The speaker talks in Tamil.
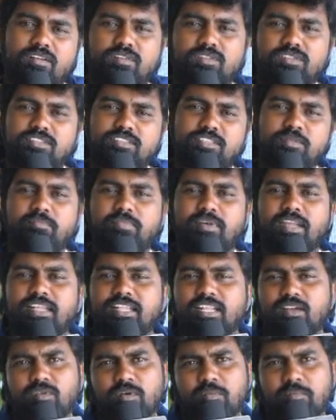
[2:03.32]
கொஞ்சம்
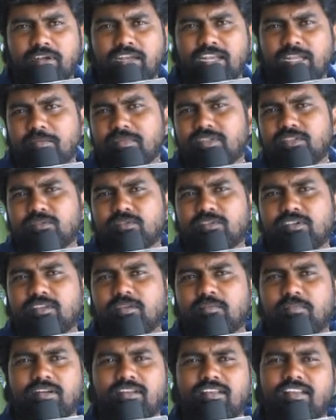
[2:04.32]
சிம்பிளாக ஏதாவது ஒன்று பண்ணலாமே
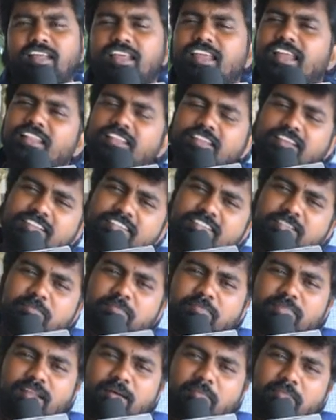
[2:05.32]
சொல்லிட்டு பட் நான் எது எது
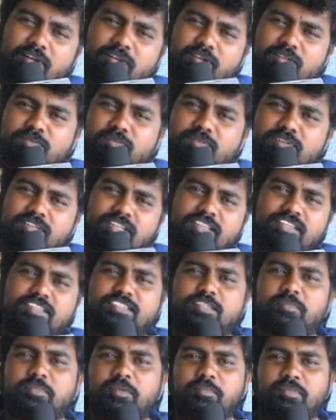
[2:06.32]
சிம்பிளாக பண்ணோம் சொல்லிட்டு எந்த
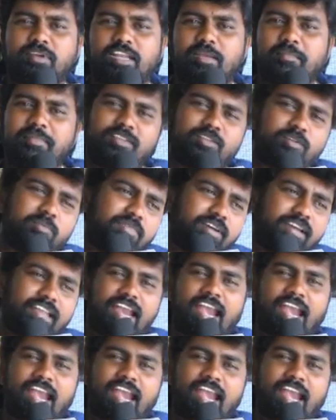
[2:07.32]
ஸ்கிரிப்ட் பண்ணாலுமே அது ரொம்ப